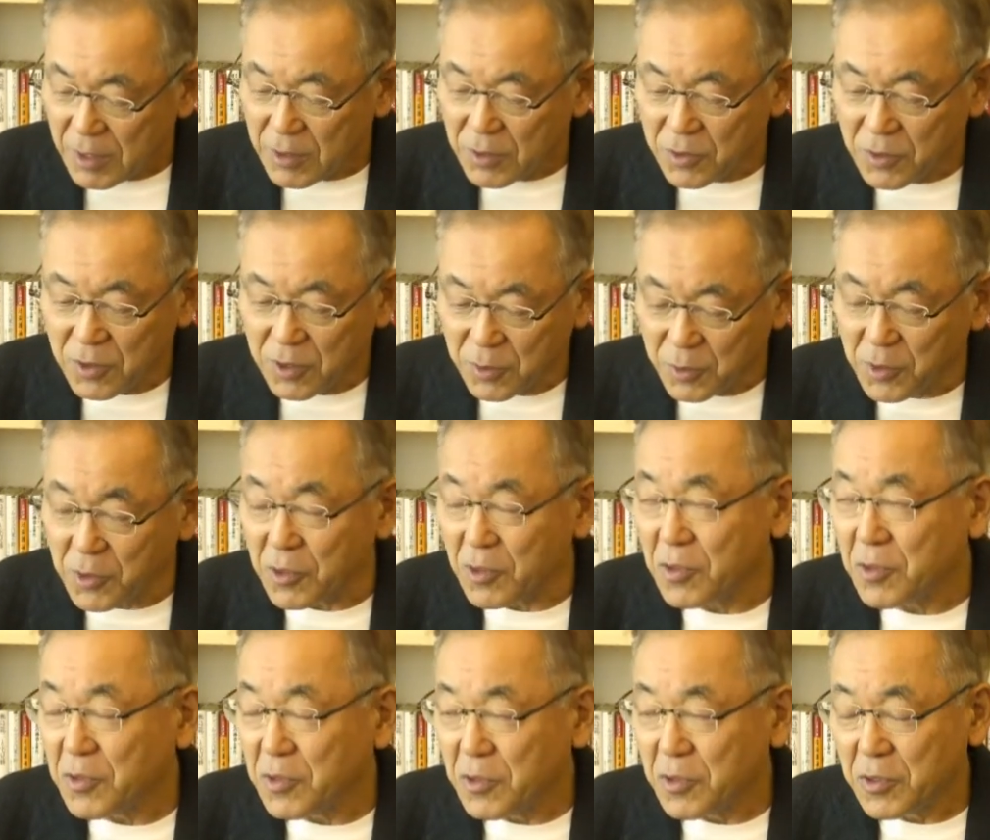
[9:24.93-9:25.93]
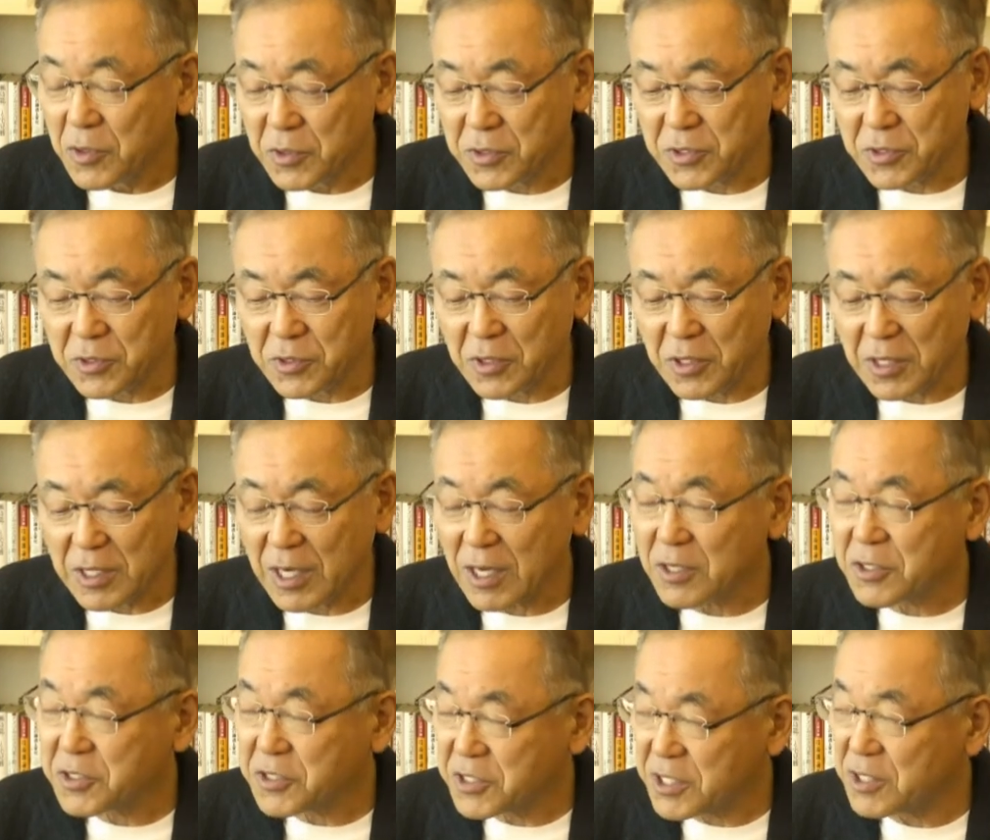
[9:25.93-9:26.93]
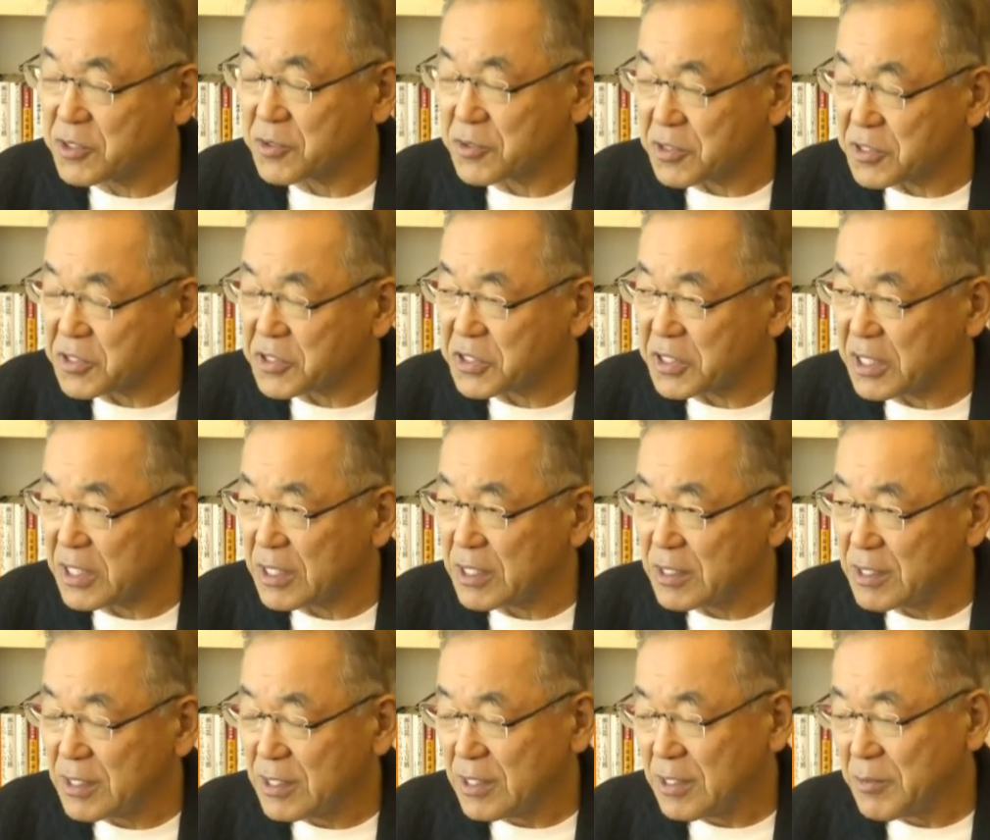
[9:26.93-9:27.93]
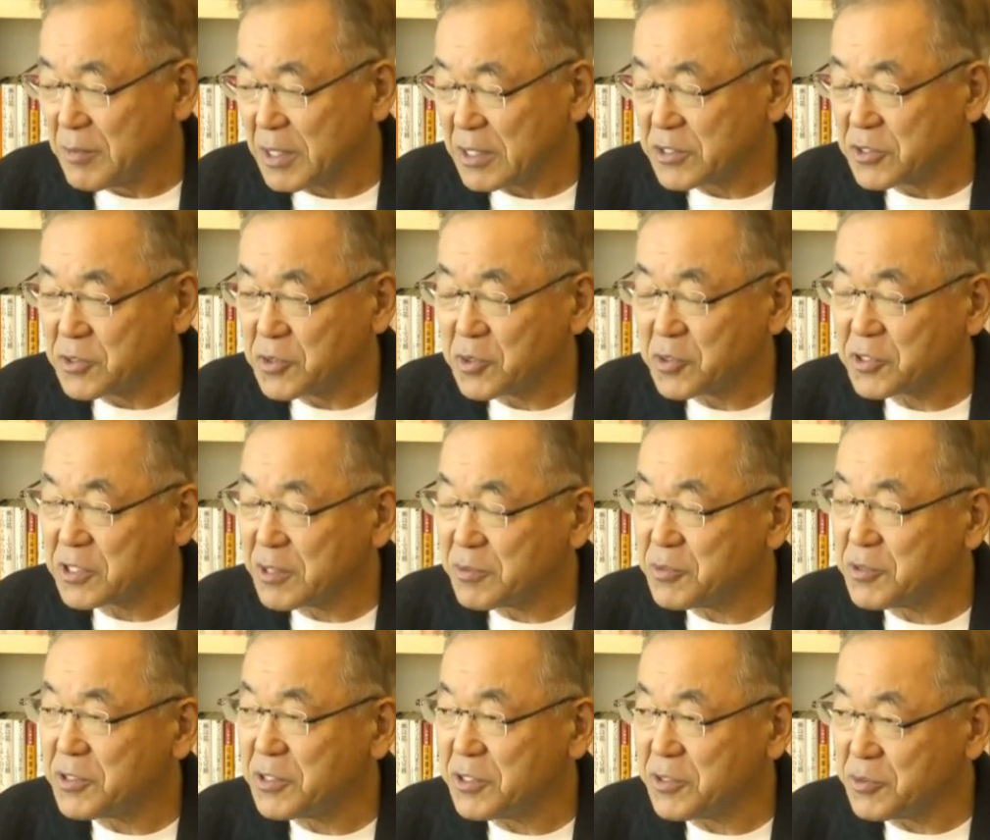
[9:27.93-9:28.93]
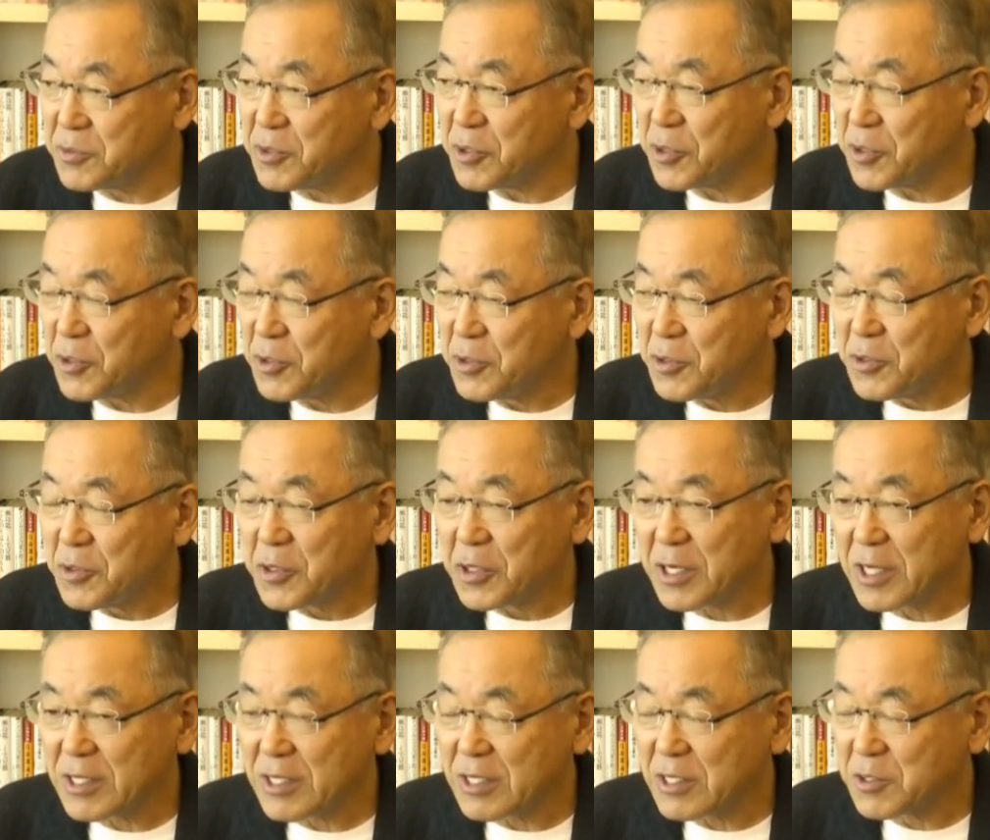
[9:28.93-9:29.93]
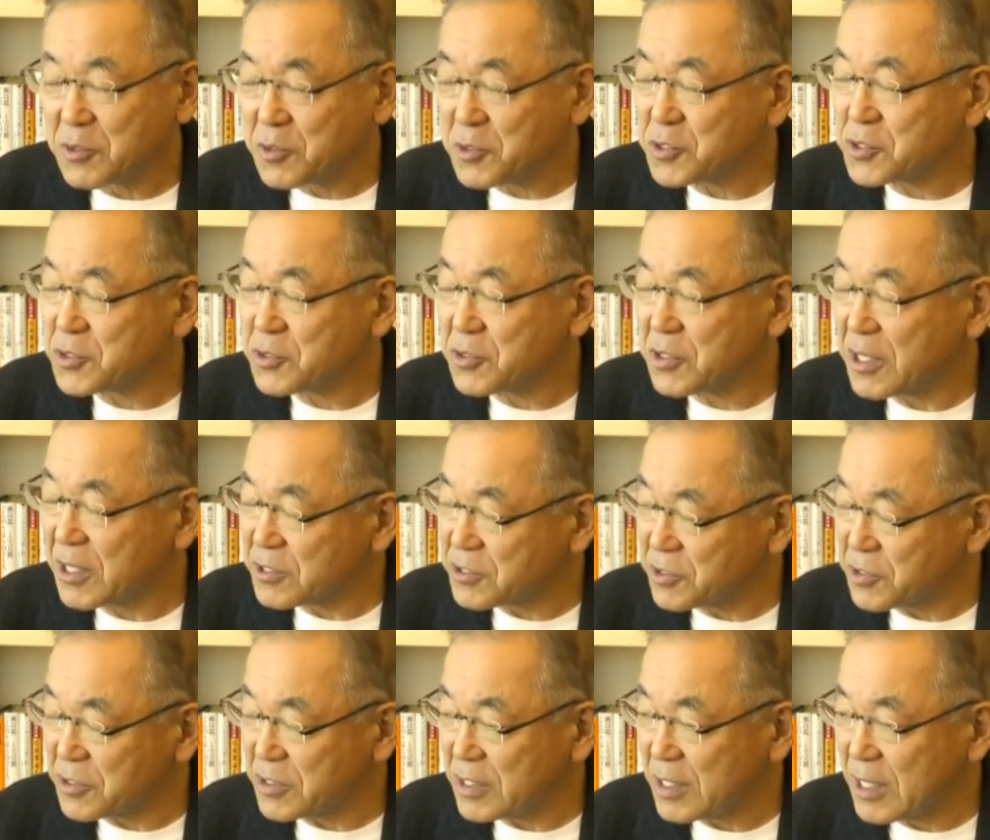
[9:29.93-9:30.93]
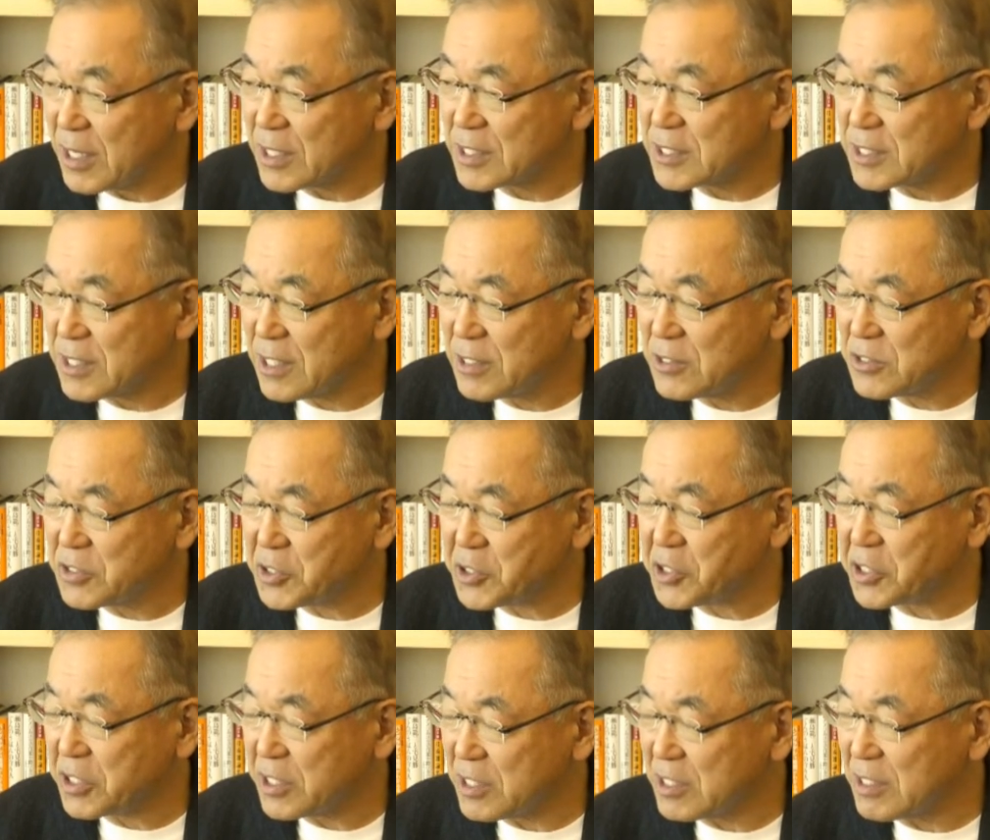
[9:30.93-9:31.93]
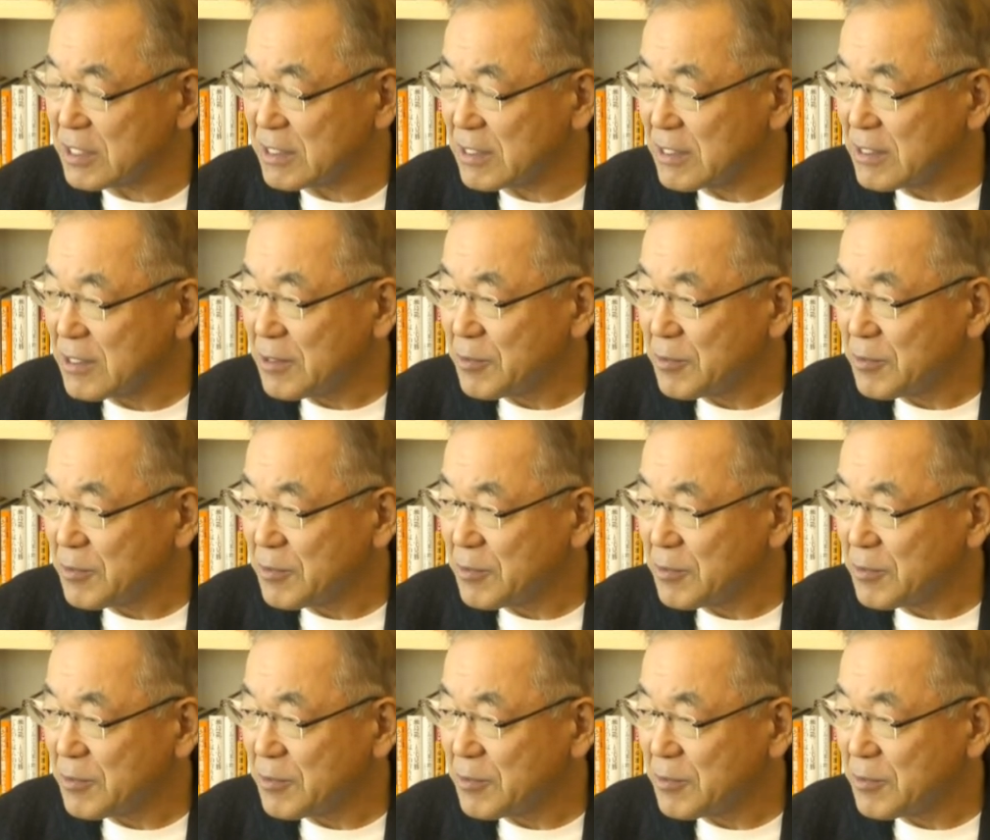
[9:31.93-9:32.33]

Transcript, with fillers: どうもその各社のですね、自動車部品をかなりコストの安い ASEAN 地域に、